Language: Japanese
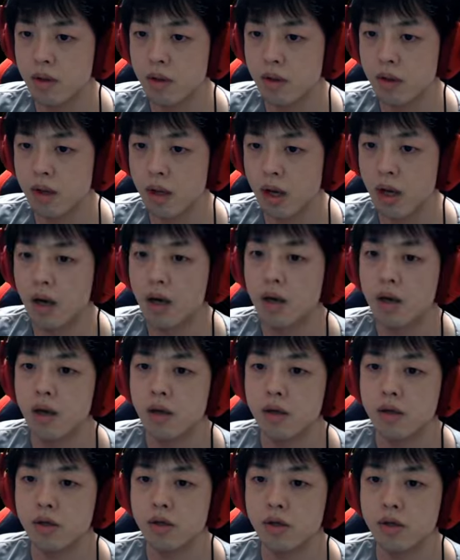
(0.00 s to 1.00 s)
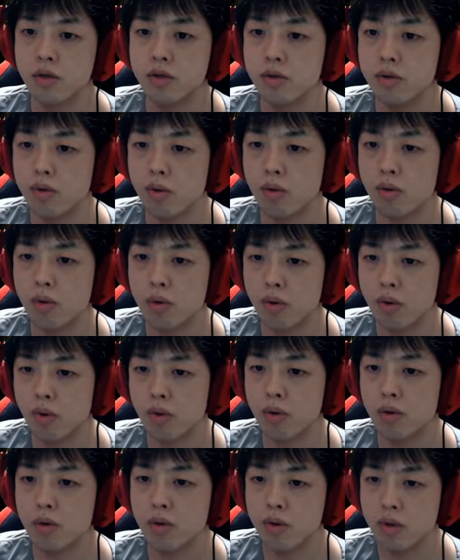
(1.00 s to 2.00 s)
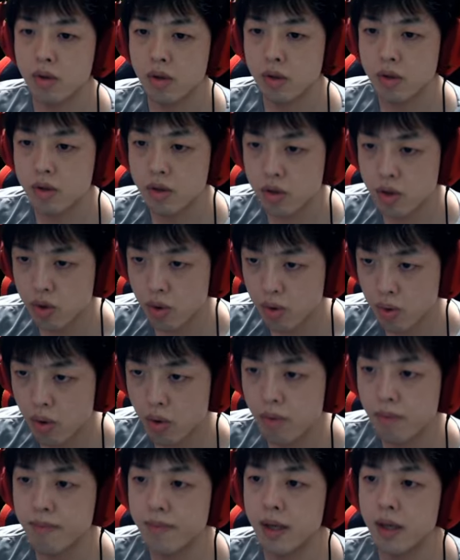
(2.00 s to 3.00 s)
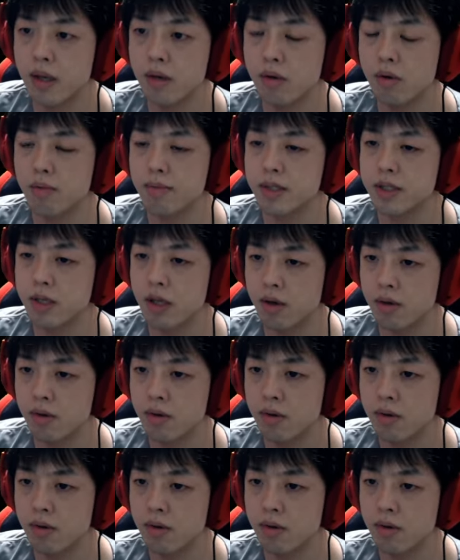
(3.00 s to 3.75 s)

あ、弓道所のベールを見つける。